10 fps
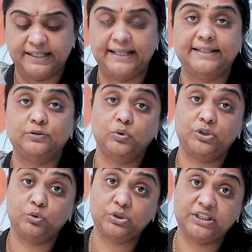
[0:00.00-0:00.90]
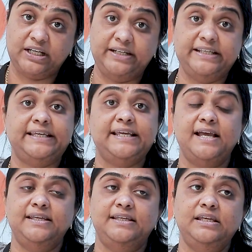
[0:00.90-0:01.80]
లేదు టూత్ డికే
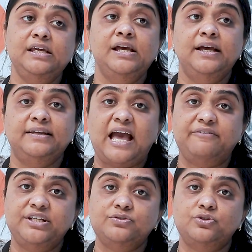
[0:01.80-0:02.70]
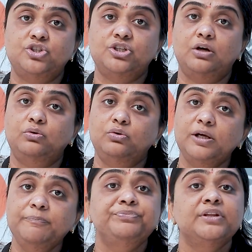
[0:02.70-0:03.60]
అయ్యి క్యావిటీస్ వచ్చినా కూడా
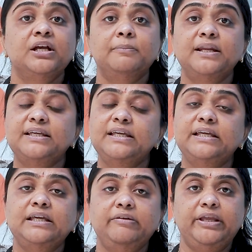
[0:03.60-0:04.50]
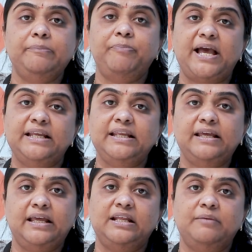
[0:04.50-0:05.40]
మనకి ఈ పైలే
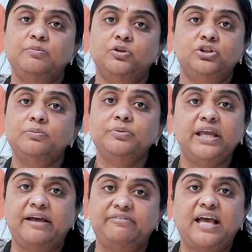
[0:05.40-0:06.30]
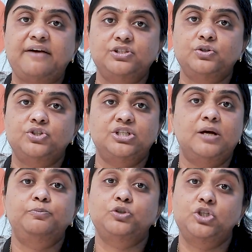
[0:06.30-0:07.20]
ఎనామెల్ మొత్తం క్యావిటీ వచ్చినా
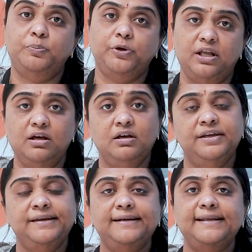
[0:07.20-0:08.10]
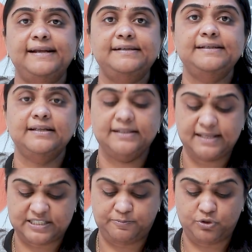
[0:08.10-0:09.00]
పుచ్చిపోయినా ఈ డెంటిన్ అనేది
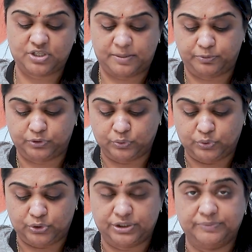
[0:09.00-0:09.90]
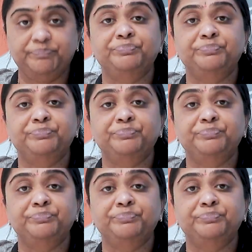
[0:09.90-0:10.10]
ఎక్స్పోజ్ అయిపోతూ ఉంటుంది